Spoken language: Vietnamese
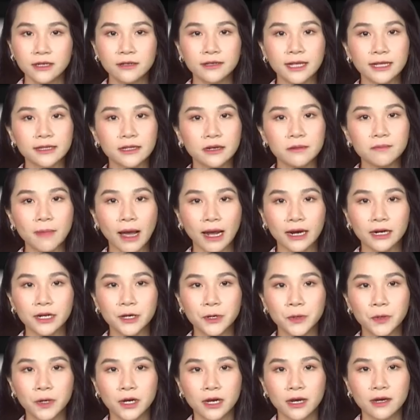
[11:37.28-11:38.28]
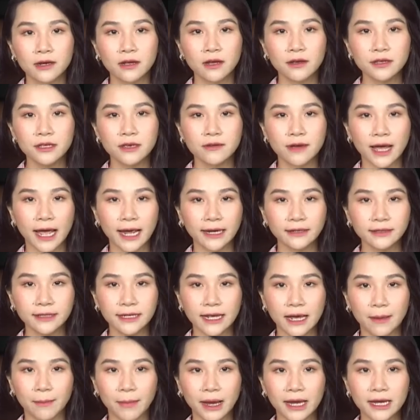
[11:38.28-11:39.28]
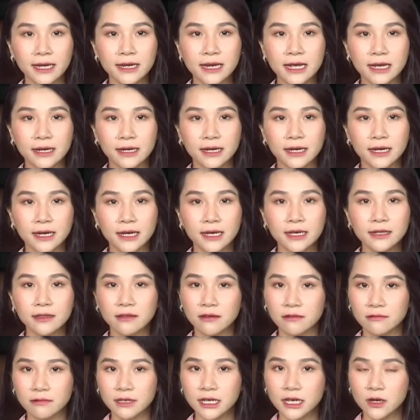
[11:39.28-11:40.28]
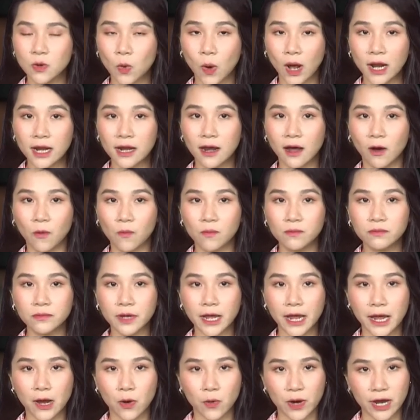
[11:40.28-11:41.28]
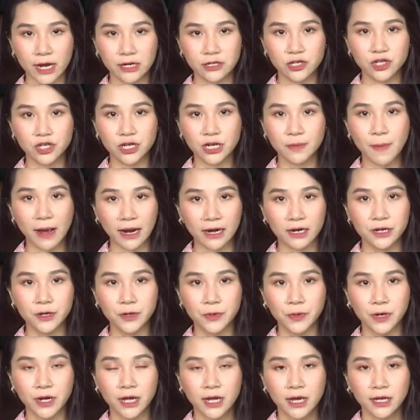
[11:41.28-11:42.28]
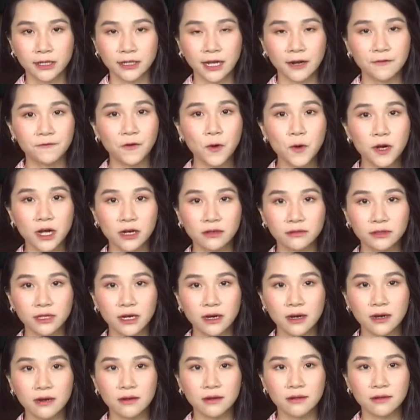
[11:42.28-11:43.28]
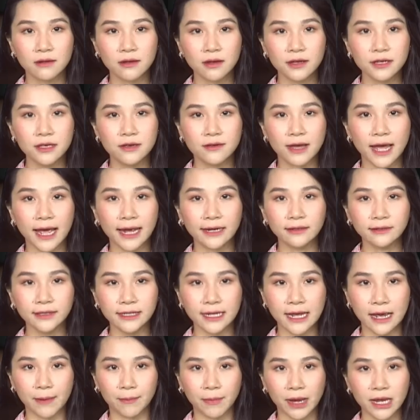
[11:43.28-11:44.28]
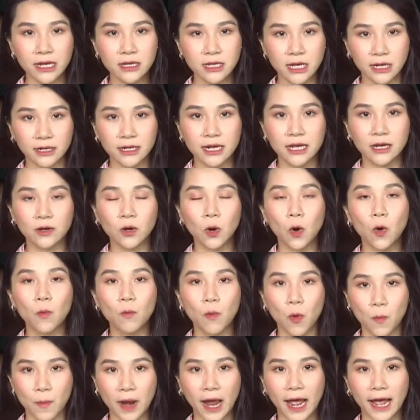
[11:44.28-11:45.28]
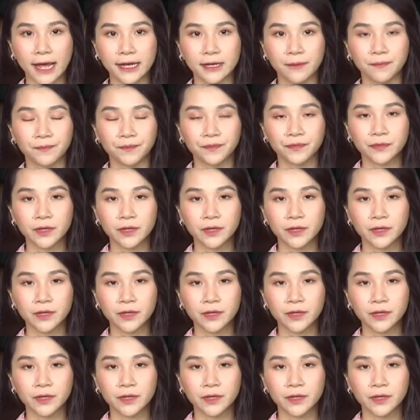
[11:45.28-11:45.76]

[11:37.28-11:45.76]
Như tại tỉnh Bạc Liêu, có dự án nhà máy điện khí tự nhiên hóa lỏng LNG Bạc Liêu, thành phố Cần Thơ có dự án nhà máy nhiệt điện Ô Môn 2.